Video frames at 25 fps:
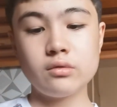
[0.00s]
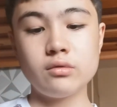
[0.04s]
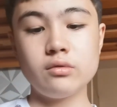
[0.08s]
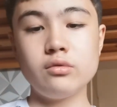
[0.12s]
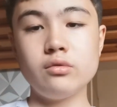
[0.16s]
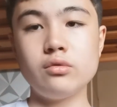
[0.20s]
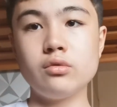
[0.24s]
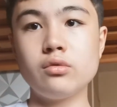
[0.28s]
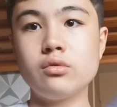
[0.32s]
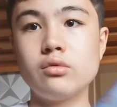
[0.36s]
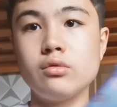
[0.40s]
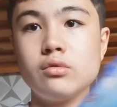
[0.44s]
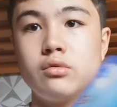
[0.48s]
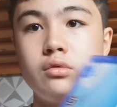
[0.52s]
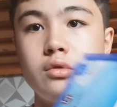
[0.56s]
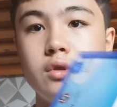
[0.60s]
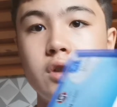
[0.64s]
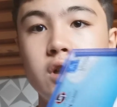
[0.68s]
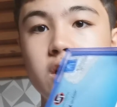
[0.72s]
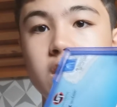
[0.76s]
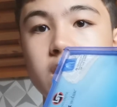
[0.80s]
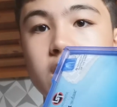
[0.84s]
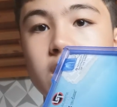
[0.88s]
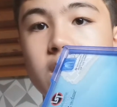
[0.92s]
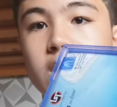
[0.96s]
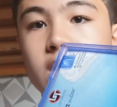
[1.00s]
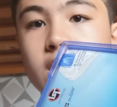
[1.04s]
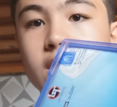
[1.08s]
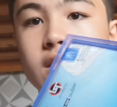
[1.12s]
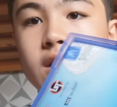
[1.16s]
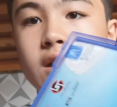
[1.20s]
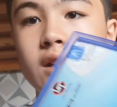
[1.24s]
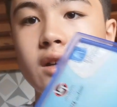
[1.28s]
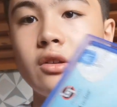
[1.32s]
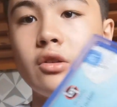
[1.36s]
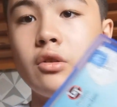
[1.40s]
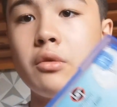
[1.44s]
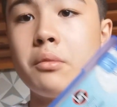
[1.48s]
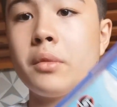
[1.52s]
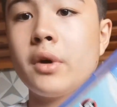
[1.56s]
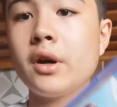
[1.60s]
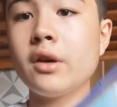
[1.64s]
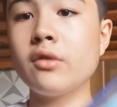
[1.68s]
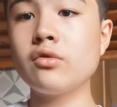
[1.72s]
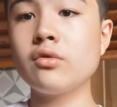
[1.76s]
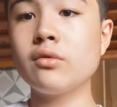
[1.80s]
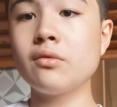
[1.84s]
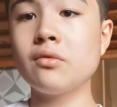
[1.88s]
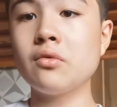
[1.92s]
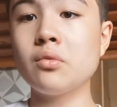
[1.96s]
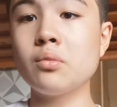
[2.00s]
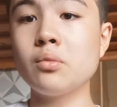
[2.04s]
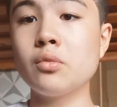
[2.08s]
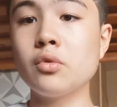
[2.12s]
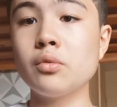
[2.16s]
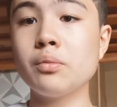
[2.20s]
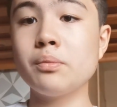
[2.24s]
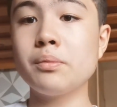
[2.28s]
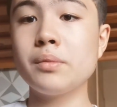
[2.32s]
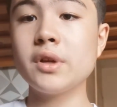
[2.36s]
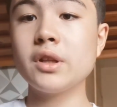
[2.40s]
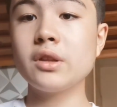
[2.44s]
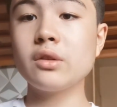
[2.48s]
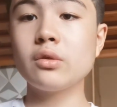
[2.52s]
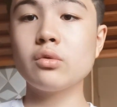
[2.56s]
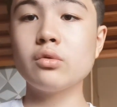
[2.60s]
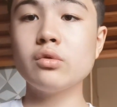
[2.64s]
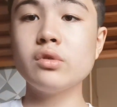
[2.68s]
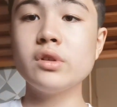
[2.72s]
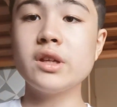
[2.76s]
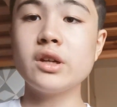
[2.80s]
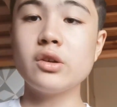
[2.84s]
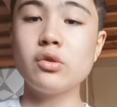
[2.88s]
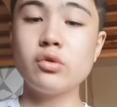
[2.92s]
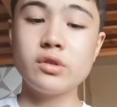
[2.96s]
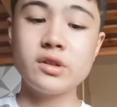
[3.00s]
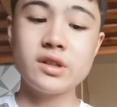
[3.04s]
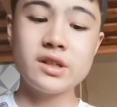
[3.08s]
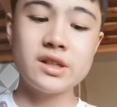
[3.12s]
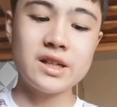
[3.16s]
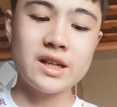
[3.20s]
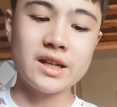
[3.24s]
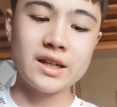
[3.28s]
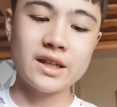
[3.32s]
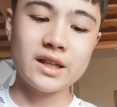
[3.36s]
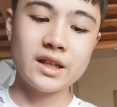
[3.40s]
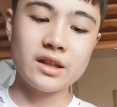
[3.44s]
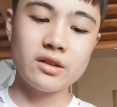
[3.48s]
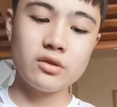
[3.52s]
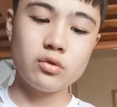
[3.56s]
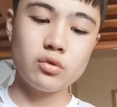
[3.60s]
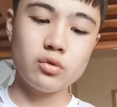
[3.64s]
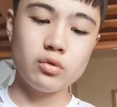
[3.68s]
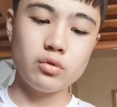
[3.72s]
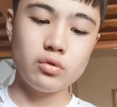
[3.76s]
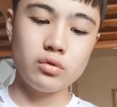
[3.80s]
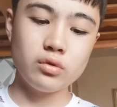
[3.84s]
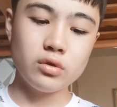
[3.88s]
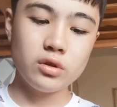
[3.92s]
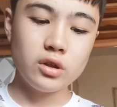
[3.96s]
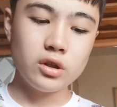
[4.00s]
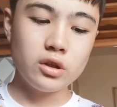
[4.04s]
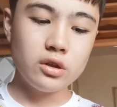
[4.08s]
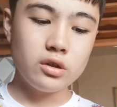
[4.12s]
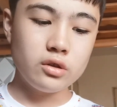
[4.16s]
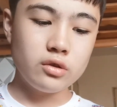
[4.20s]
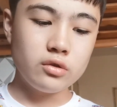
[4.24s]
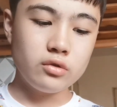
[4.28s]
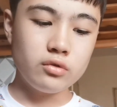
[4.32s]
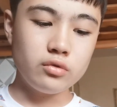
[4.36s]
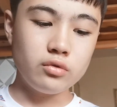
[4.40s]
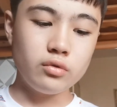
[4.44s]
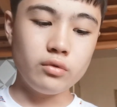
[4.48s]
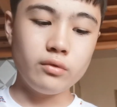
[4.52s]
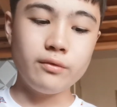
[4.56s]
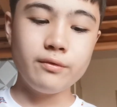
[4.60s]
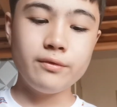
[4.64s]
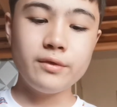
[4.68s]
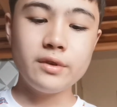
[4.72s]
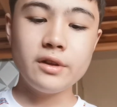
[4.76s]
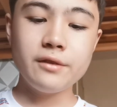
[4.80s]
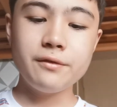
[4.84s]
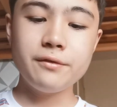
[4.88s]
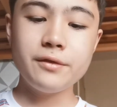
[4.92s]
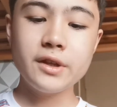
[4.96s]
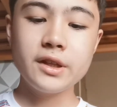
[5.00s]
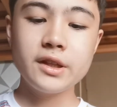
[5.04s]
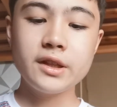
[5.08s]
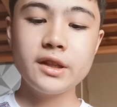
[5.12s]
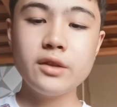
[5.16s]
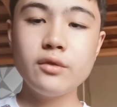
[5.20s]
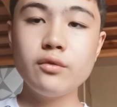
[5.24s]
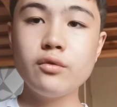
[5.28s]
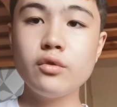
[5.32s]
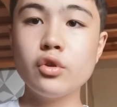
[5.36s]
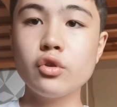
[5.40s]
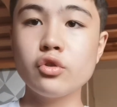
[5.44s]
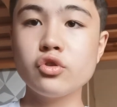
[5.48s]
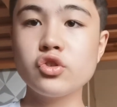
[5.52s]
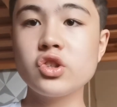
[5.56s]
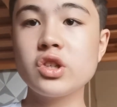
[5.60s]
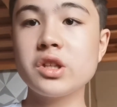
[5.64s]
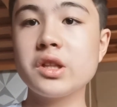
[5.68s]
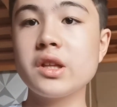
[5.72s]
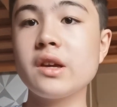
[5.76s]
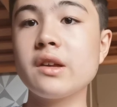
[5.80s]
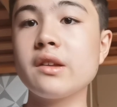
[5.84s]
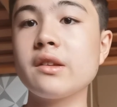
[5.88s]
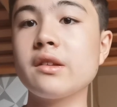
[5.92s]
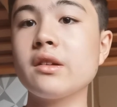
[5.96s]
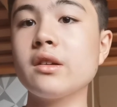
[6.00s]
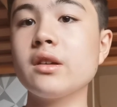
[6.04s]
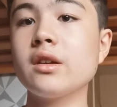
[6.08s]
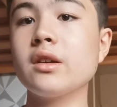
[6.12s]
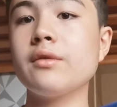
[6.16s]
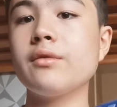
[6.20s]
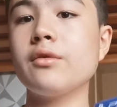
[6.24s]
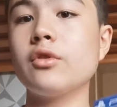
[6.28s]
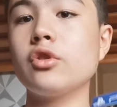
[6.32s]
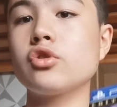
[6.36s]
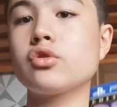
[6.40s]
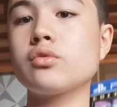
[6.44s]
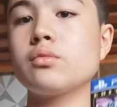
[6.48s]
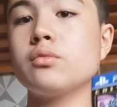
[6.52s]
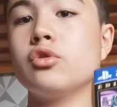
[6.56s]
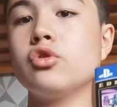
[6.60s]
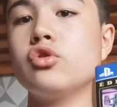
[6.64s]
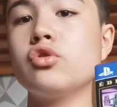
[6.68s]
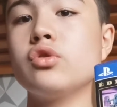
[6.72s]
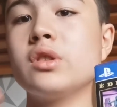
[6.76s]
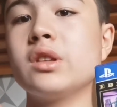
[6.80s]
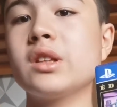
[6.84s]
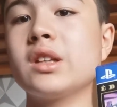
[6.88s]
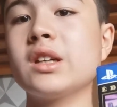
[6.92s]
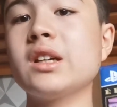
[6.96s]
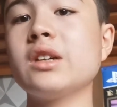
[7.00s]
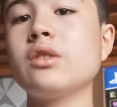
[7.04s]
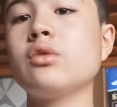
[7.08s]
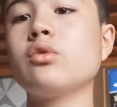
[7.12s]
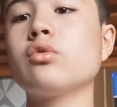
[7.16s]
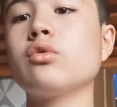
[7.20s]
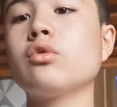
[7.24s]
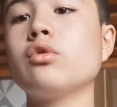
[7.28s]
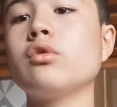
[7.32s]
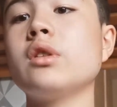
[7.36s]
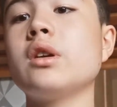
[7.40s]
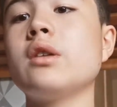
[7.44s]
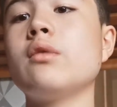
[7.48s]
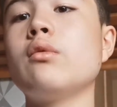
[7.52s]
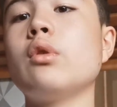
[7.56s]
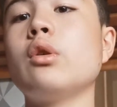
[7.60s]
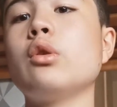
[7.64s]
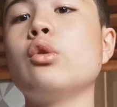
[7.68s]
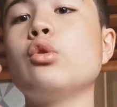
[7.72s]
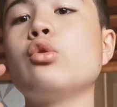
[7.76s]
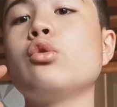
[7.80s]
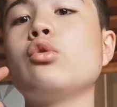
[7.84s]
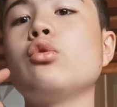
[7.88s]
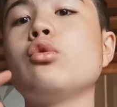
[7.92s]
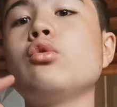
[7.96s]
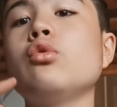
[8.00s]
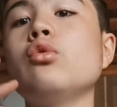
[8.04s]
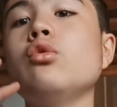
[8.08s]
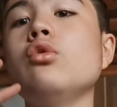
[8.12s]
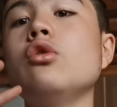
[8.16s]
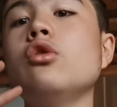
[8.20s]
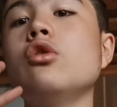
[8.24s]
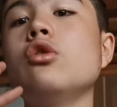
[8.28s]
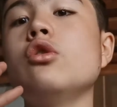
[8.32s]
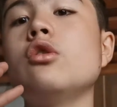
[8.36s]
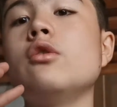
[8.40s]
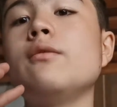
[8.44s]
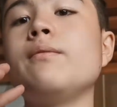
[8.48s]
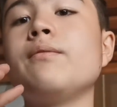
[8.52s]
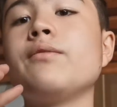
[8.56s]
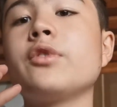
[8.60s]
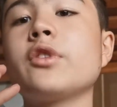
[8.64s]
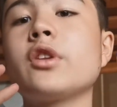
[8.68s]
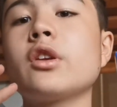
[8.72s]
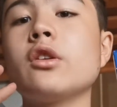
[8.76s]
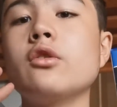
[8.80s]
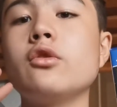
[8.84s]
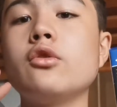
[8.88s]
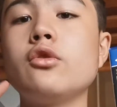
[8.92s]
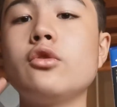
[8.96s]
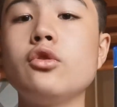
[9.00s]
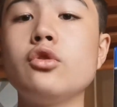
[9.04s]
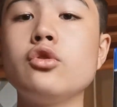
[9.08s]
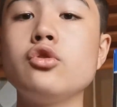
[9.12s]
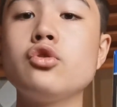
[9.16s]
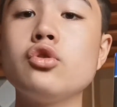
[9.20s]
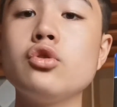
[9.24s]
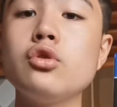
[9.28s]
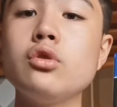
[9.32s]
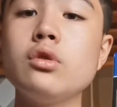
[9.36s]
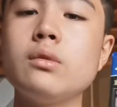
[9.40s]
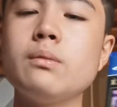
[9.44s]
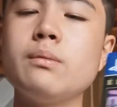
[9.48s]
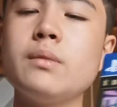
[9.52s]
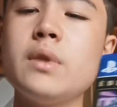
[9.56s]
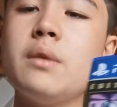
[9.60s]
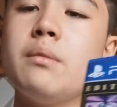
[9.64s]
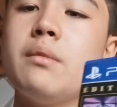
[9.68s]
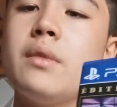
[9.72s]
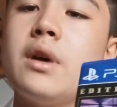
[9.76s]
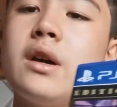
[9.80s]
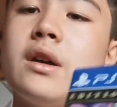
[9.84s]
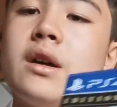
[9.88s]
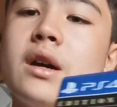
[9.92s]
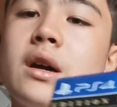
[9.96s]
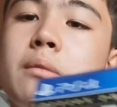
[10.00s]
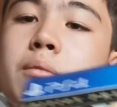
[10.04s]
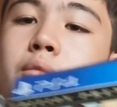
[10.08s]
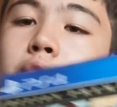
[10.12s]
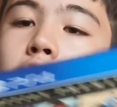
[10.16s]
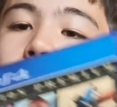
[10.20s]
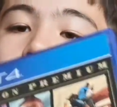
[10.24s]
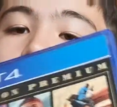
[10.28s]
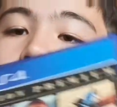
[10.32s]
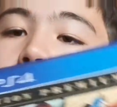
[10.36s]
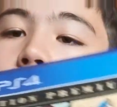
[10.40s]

Du coup, l'intérieur, bref, je vous montre pas trop. Il y a aussi la carte de d'une ville fictive dans GTA 5. Et franchement, je suis très content d'avoir reçu ce jeu, même un peu en